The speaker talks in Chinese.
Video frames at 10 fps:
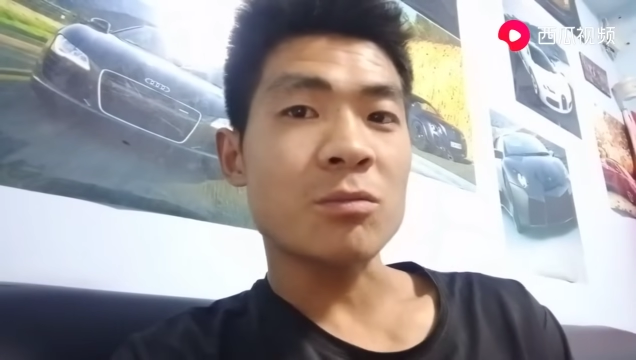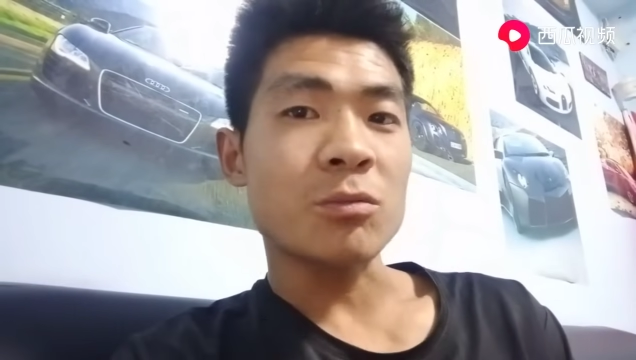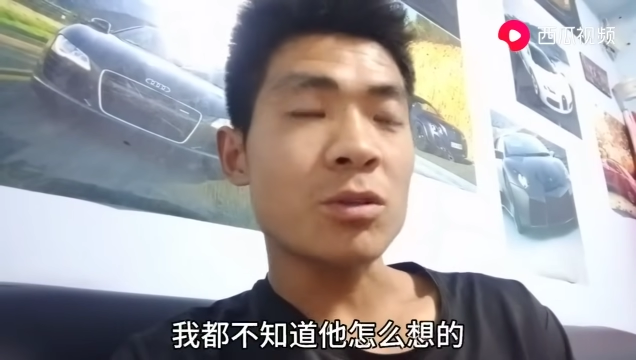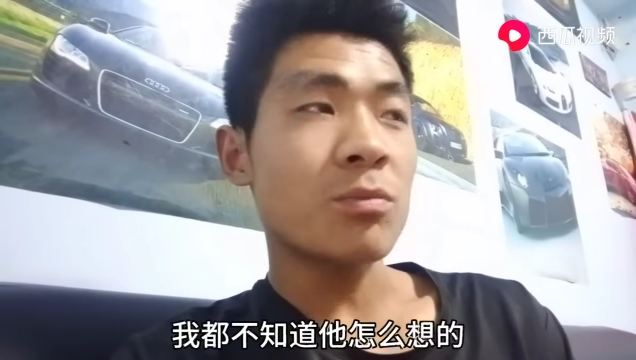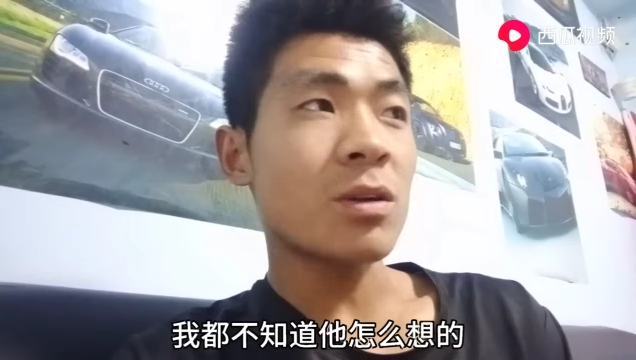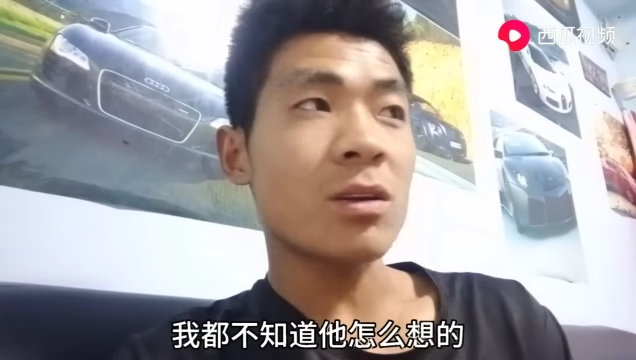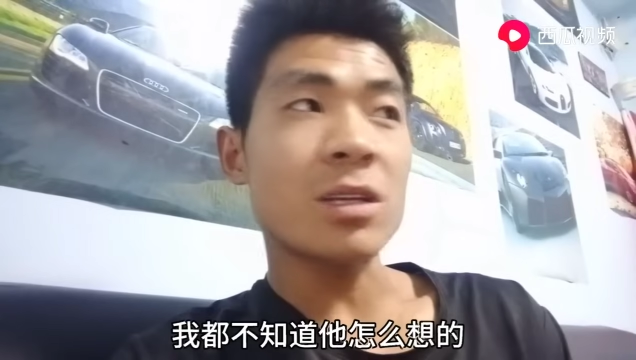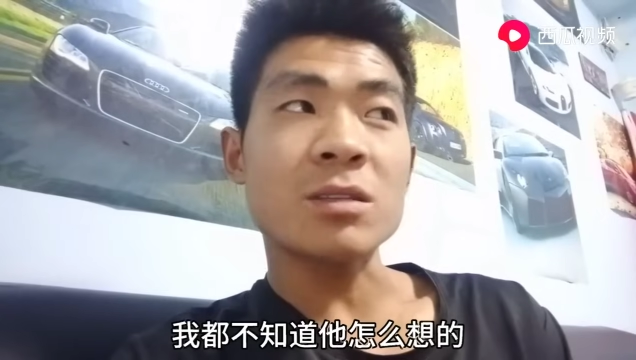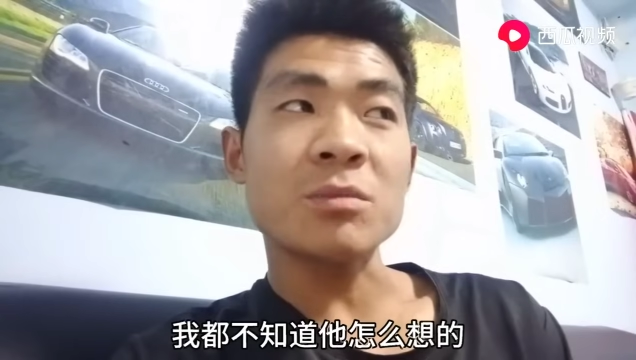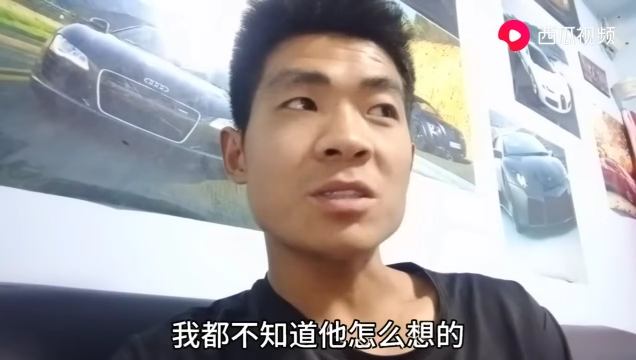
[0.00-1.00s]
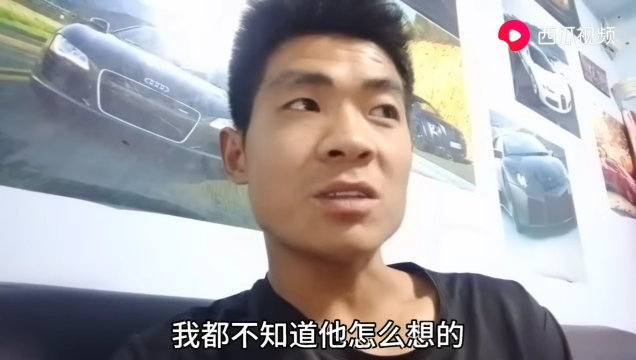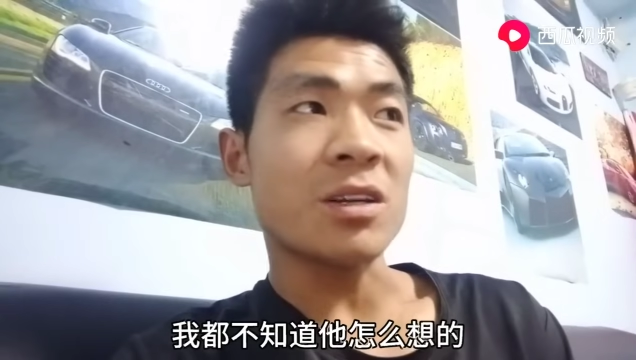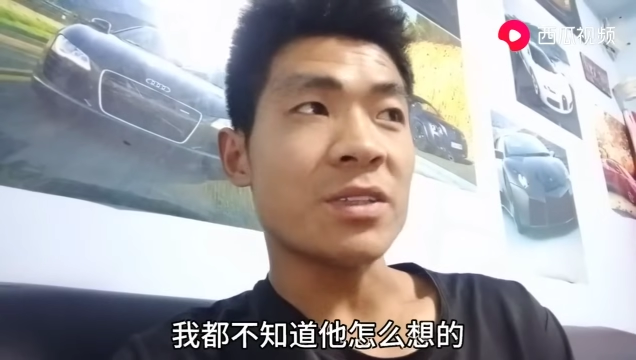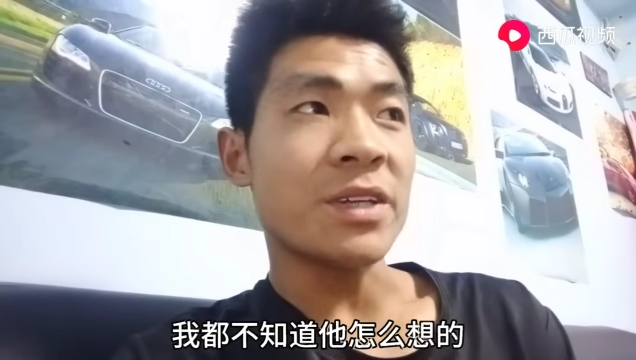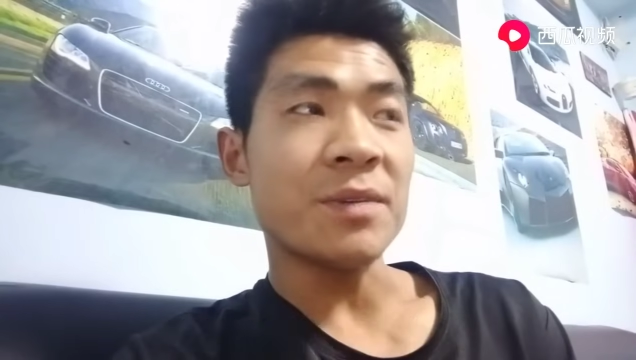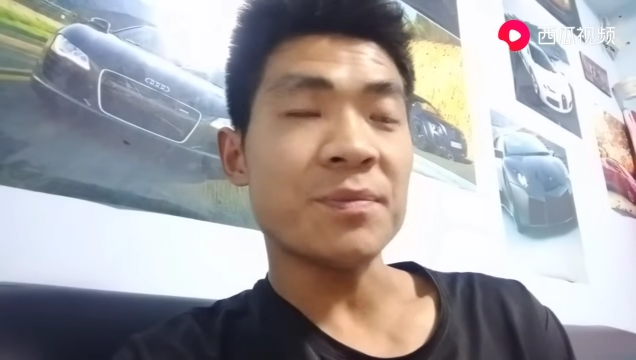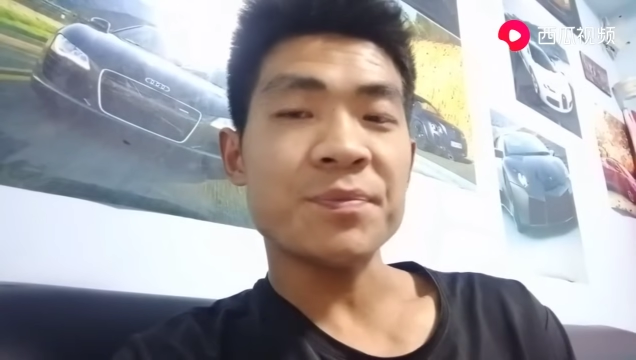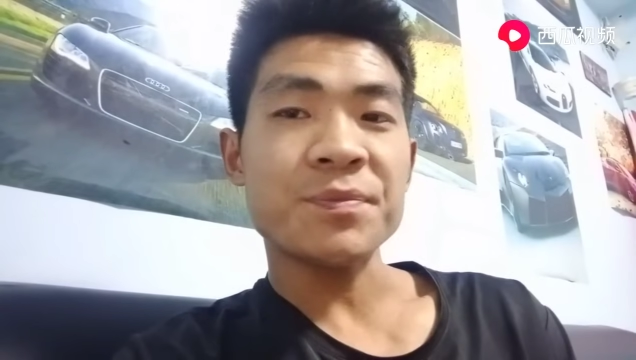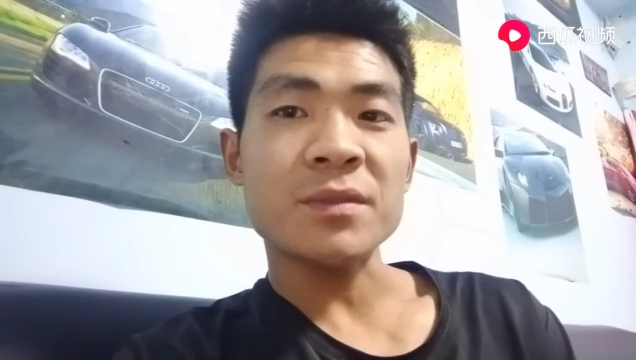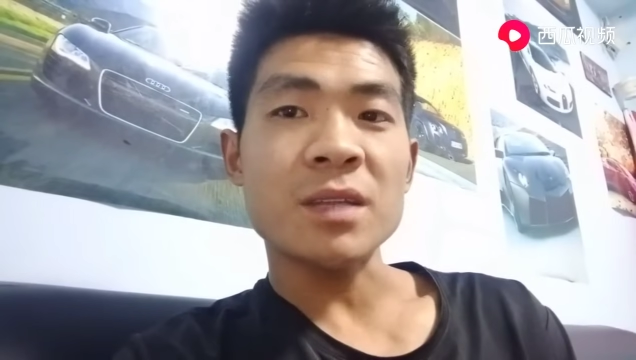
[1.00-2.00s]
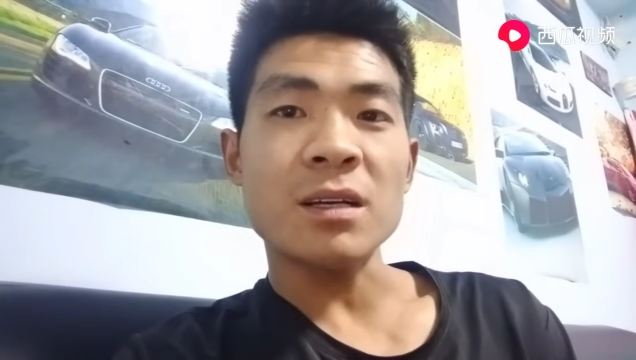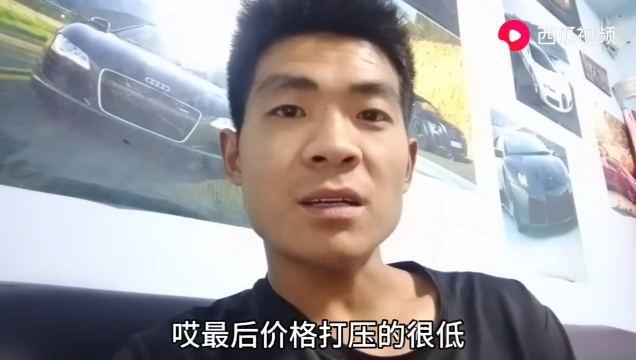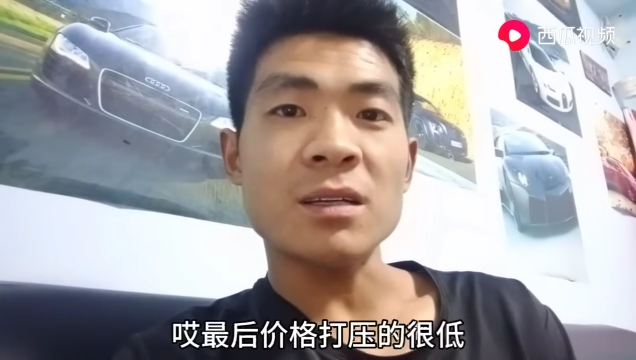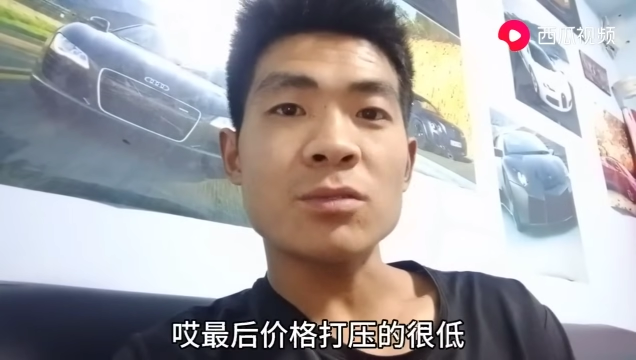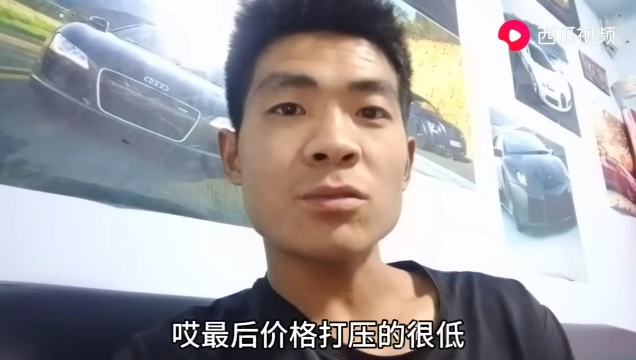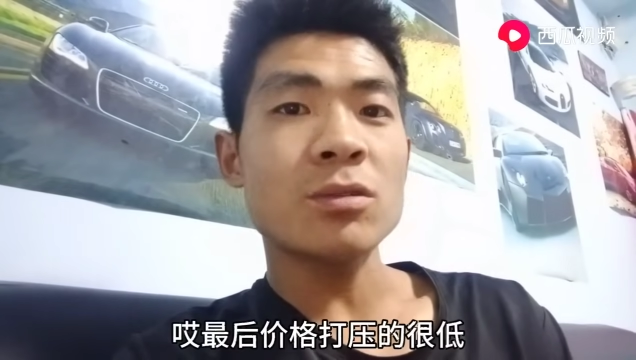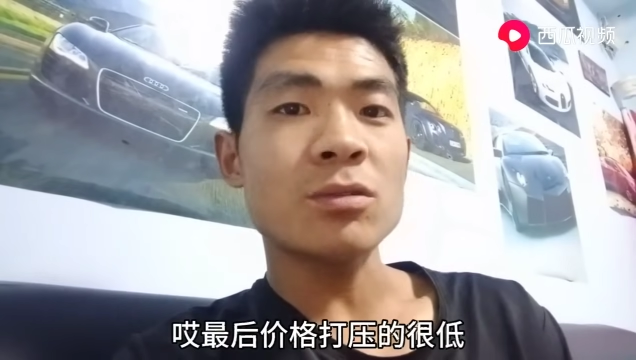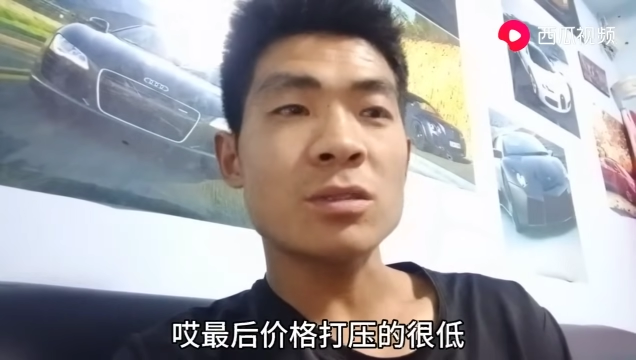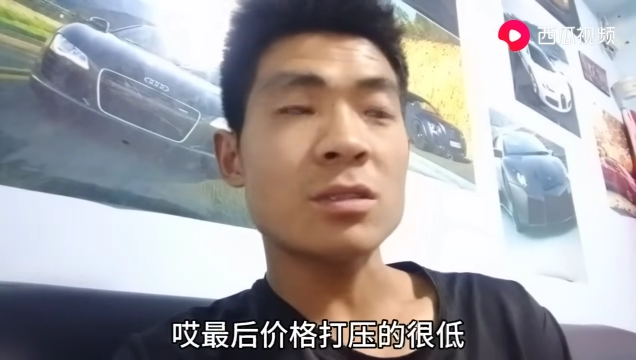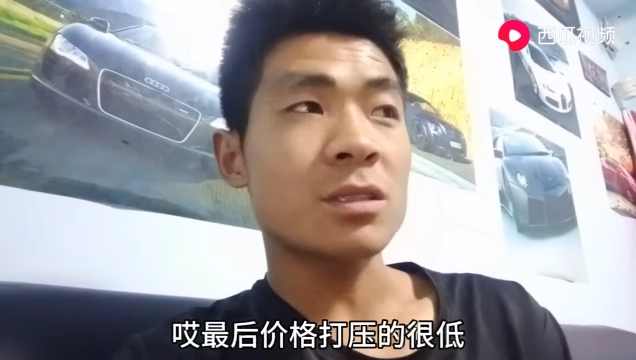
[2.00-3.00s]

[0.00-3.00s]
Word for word: 我都不知道他怎么想的，哎，最后